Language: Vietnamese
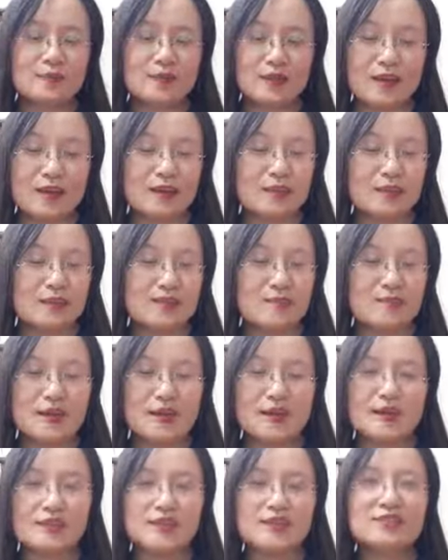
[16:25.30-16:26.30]
để
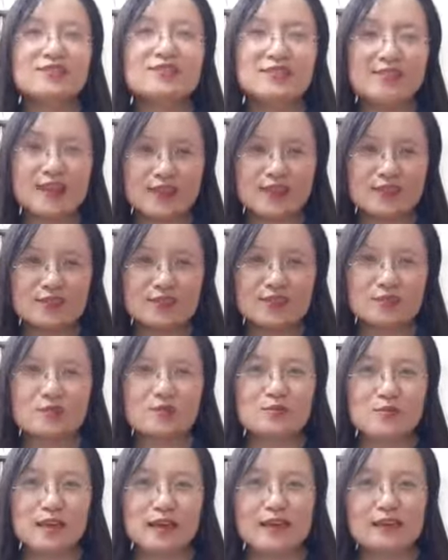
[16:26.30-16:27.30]
mà hướng dẫn cho
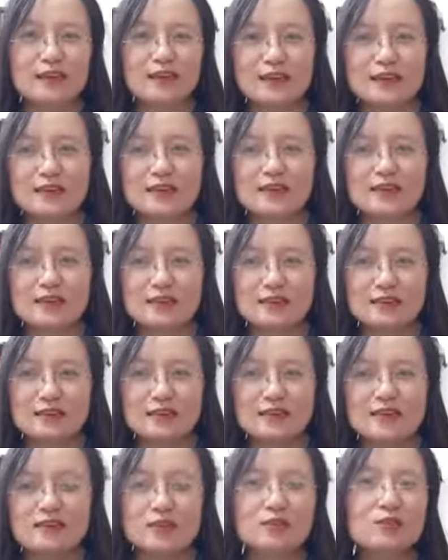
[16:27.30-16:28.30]
chúng ta là
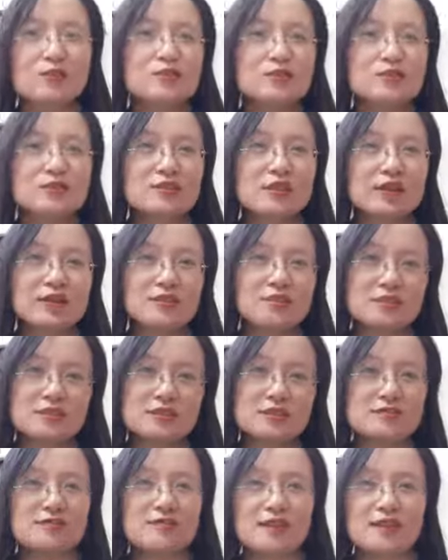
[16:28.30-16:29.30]
những lúc như thế mình
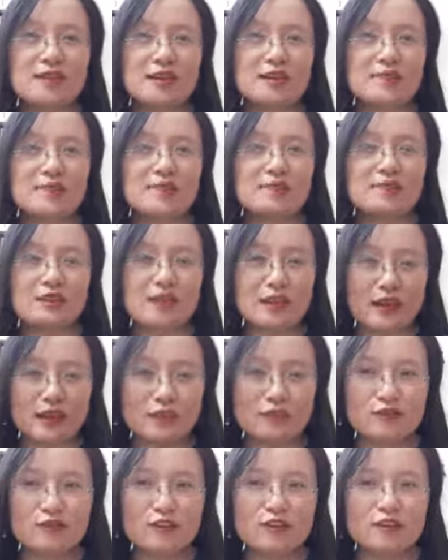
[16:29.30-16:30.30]
sẽ phải làm như thế nào